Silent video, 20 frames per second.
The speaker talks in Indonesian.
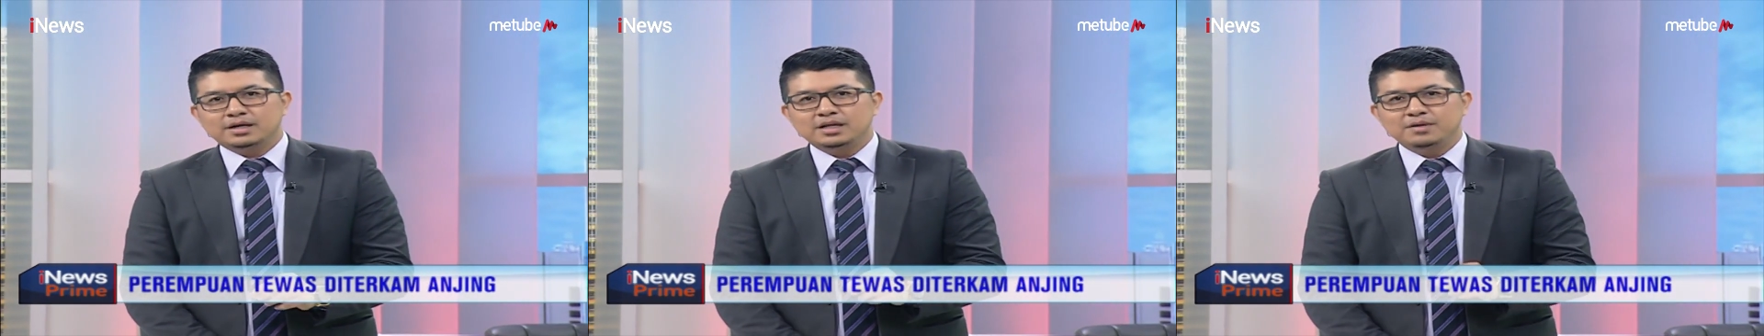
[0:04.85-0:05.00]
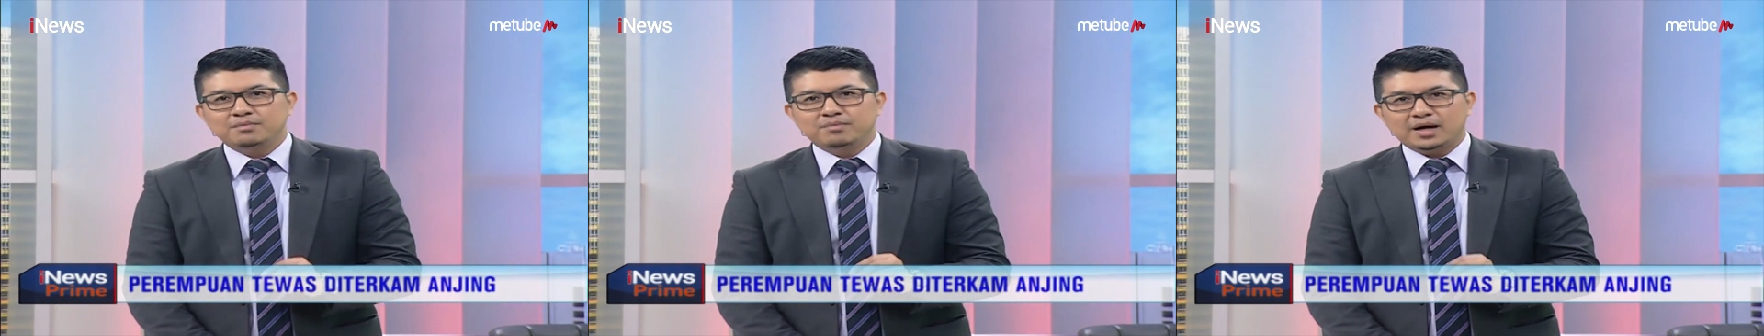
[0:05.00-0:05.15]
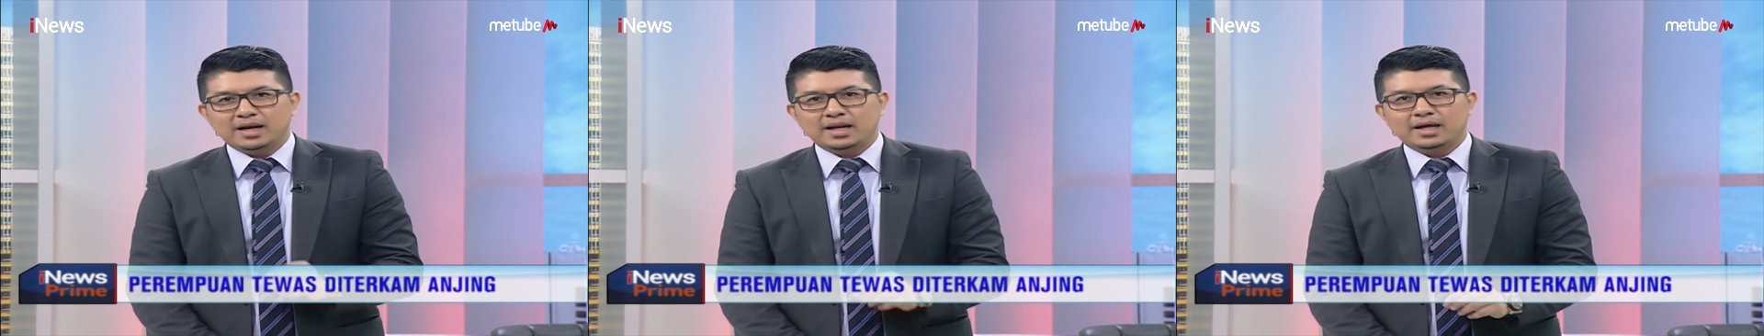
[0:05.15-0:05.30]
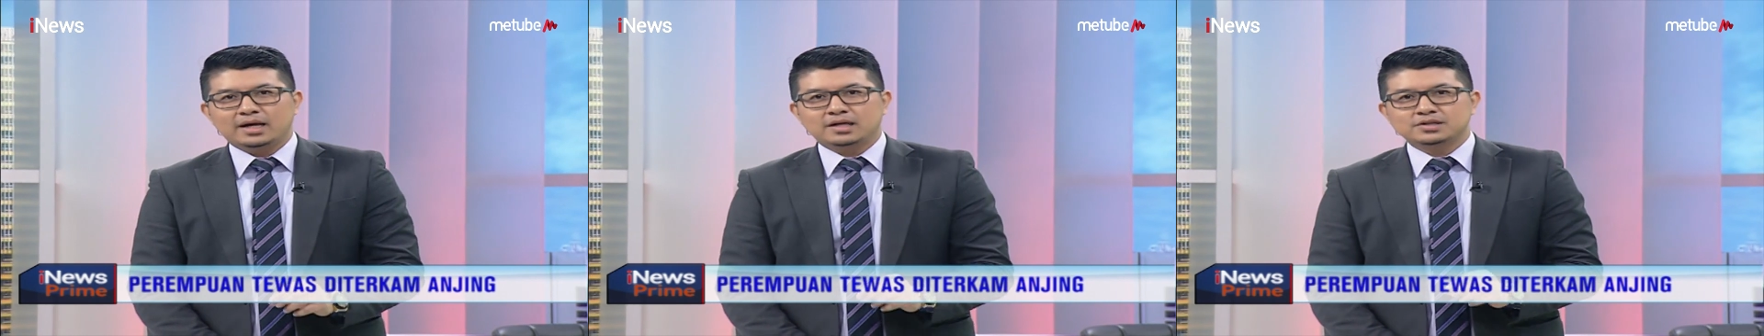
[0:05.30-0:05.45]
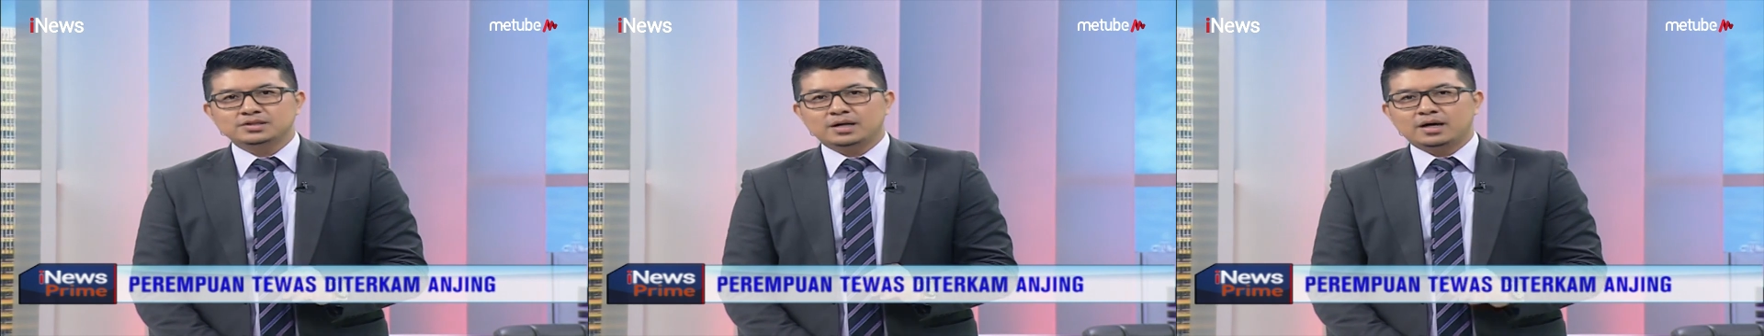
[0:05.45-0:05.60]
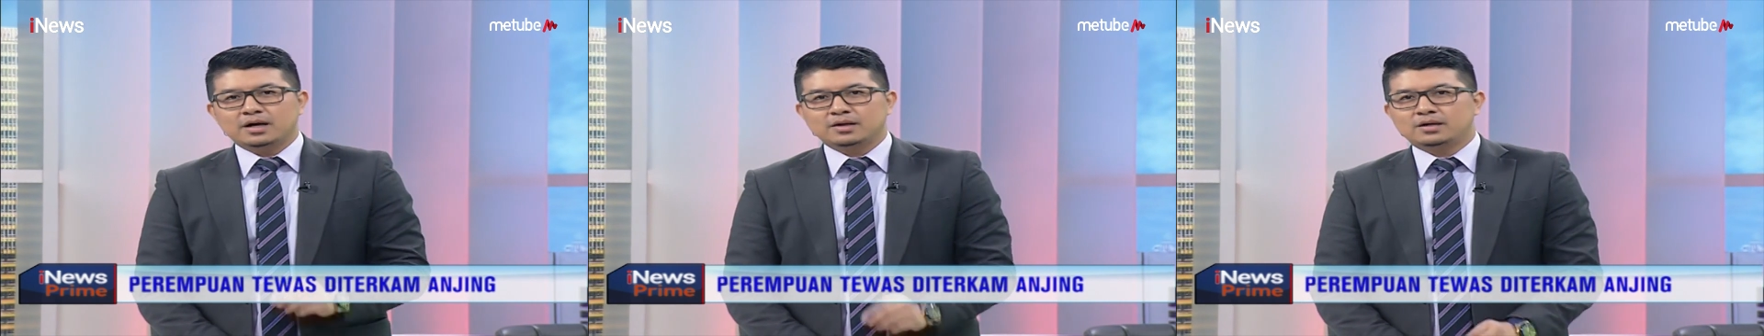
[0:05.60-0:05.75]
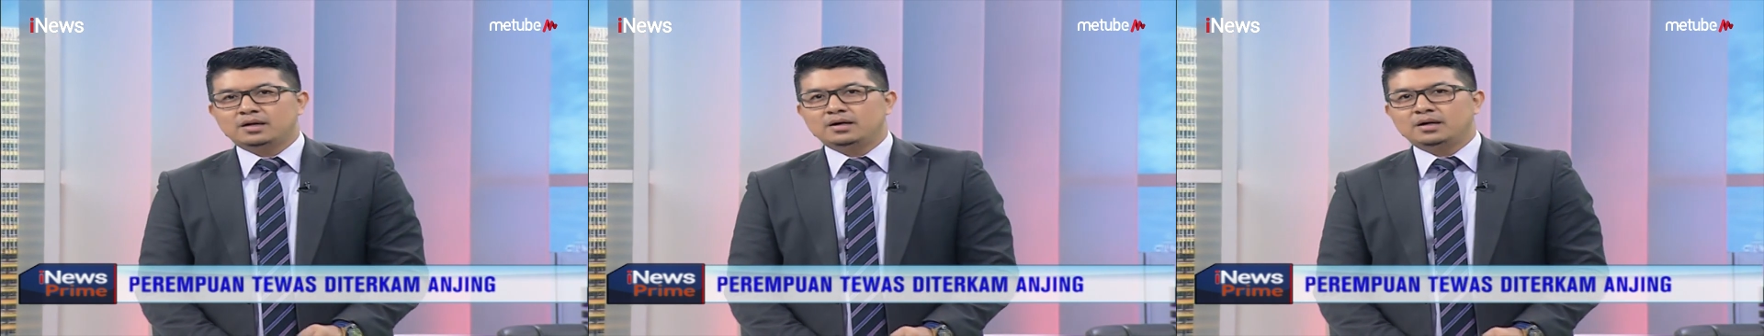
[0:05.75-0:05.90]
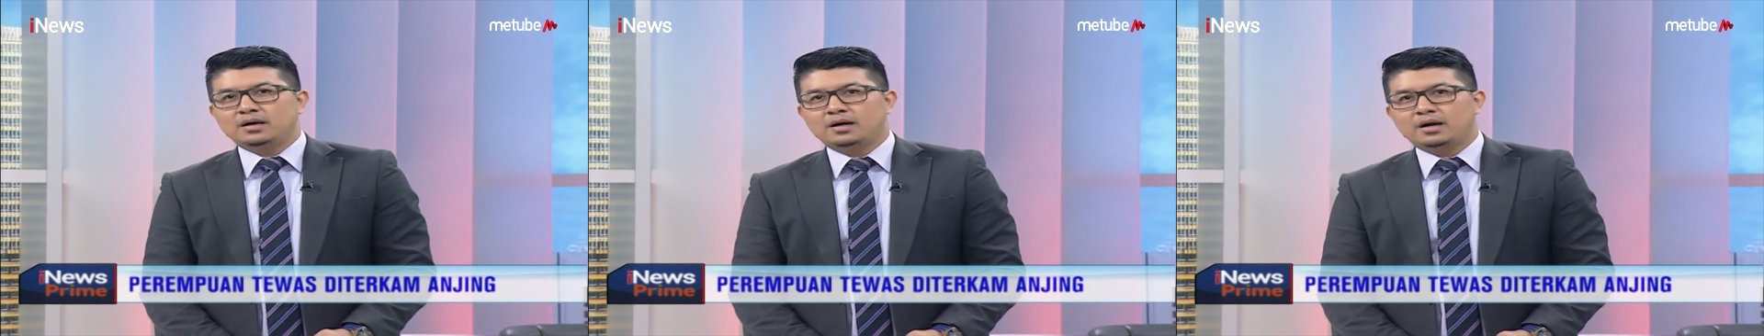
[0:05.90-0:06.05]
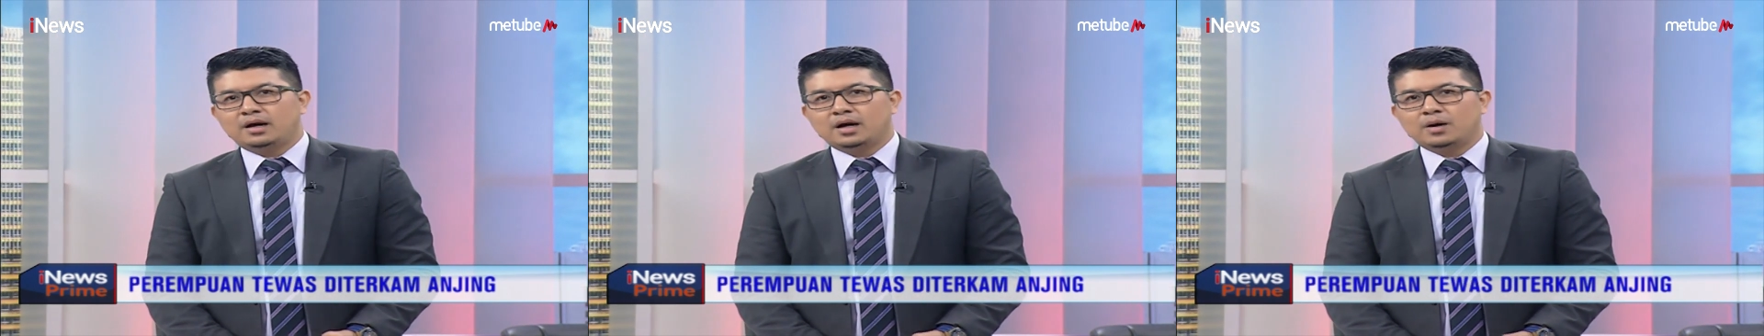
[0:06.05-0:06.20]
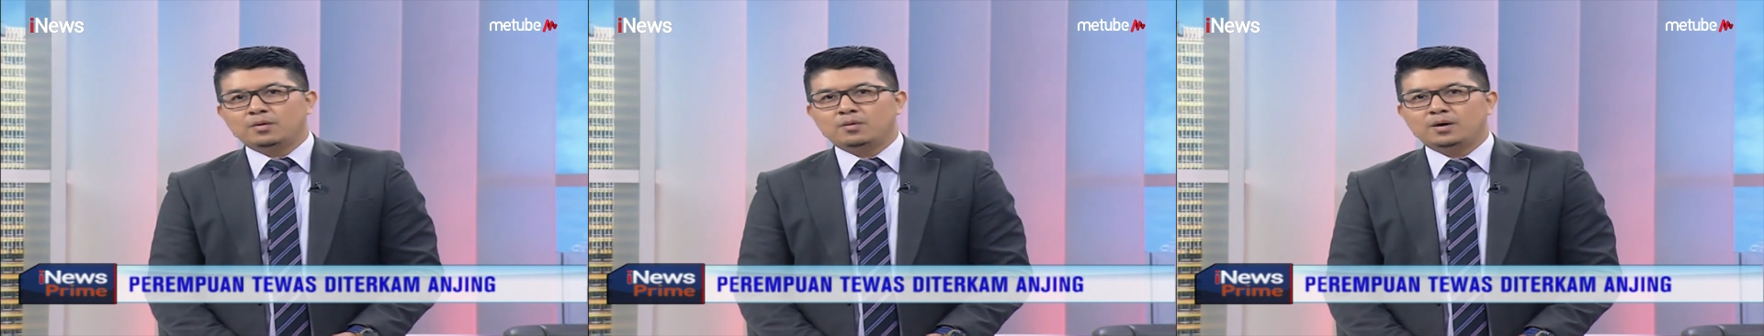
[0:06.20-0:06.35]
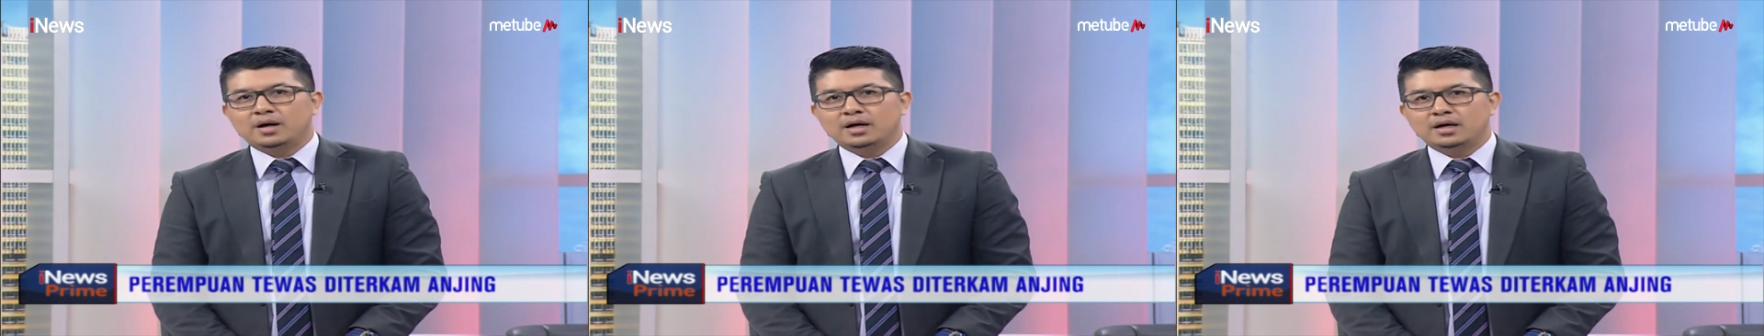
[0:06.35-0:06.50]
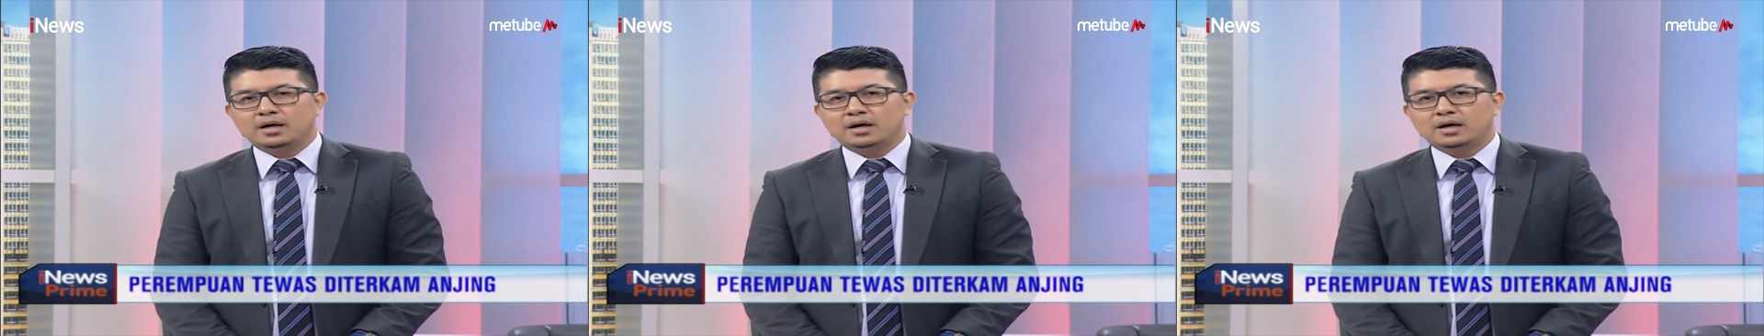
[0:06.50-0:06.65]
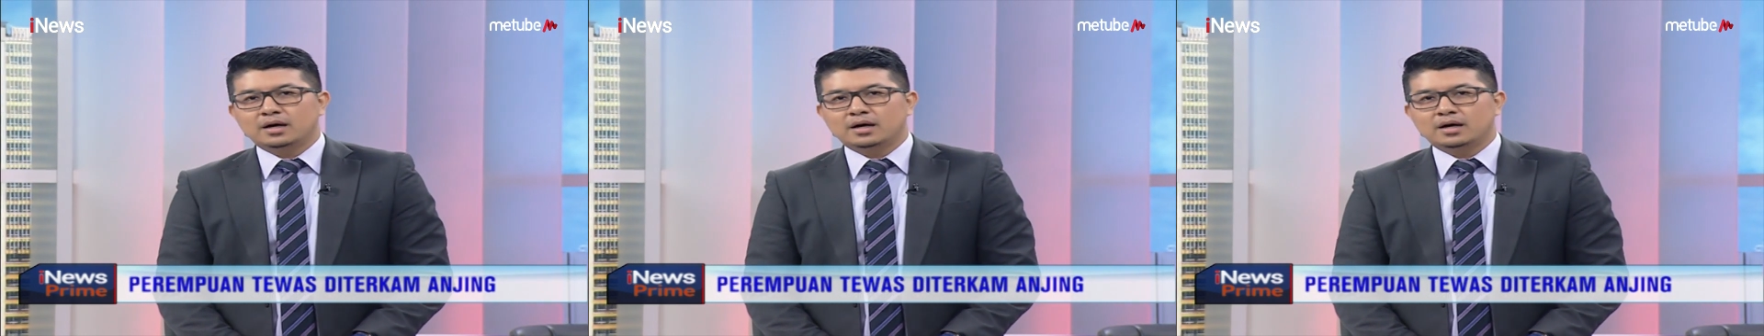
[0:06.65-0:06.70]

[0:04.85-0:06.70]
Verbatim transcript: di Balai Kesehatan Hewan